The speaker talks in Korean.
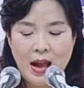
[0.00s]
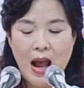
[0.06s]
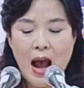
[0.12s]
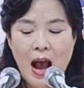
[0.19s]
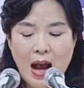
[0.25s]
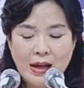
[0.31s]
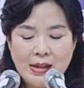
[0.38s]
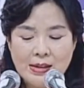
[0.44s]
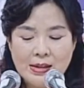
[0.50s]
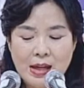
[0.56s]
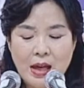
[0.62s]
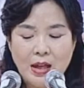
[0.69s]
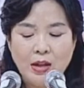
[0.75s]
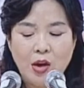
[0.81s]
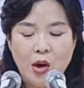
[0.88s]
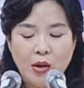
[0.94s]

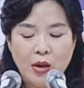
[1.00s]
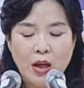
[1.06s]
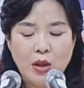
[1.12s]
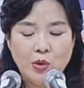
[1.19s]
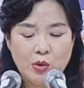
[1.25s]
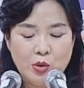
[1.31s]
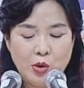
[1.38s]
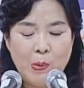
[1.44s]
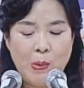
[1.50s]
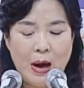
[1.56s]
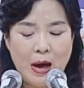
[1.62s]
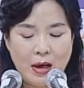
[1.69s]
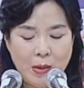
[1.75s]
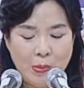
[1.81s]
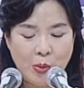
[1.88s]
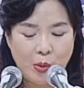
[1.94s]
항상 영의 눈으로
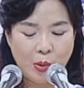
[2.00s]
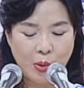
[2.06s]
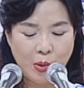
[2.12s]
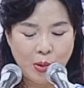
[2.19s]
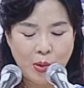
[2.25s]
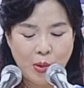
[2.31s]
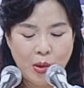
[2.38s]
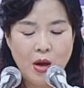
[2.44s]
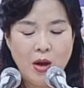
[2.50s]
바라보고